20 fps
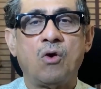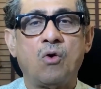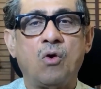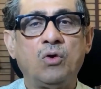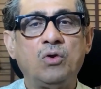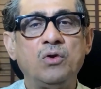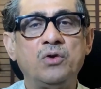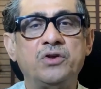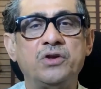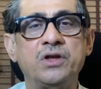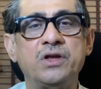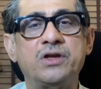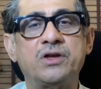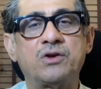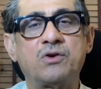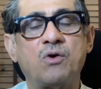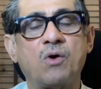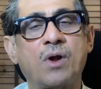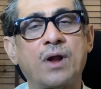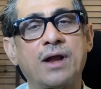কত জিনিস
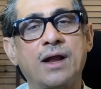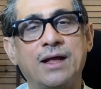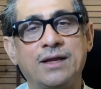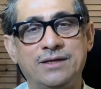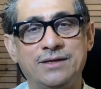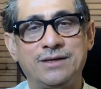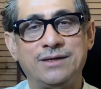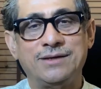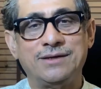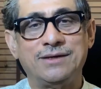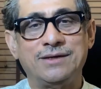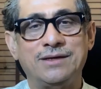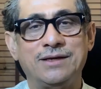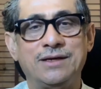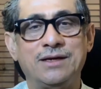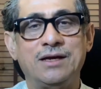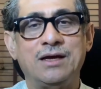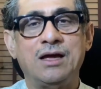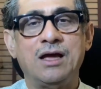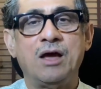করার আছে
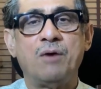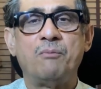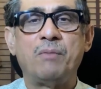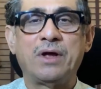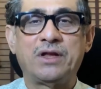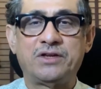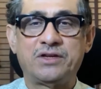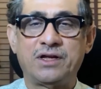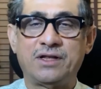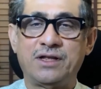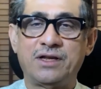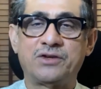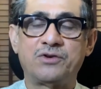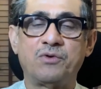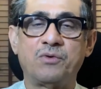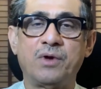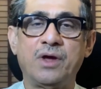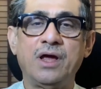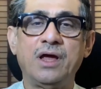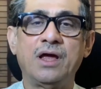বাচ্চাদের
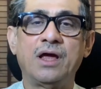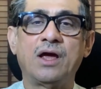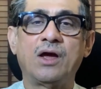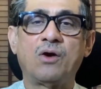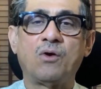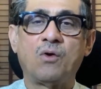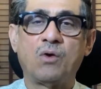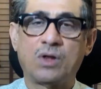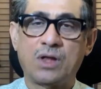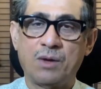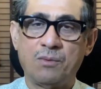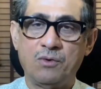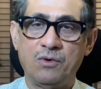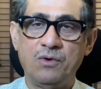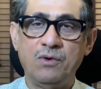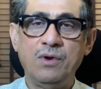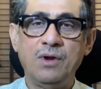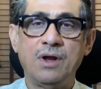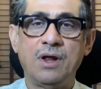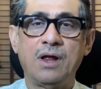সঙ্গে কথা
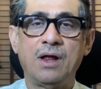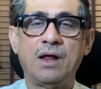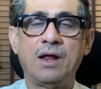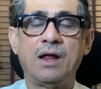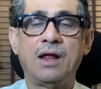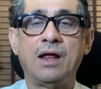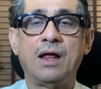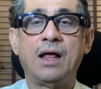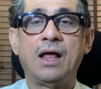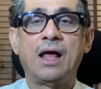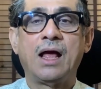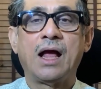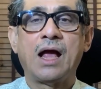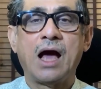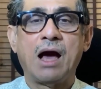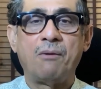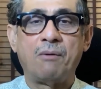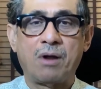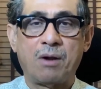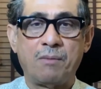বলুন
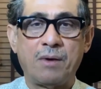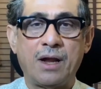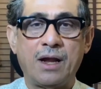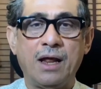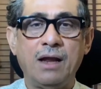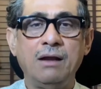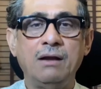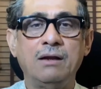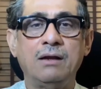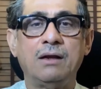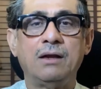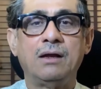খাবার বানান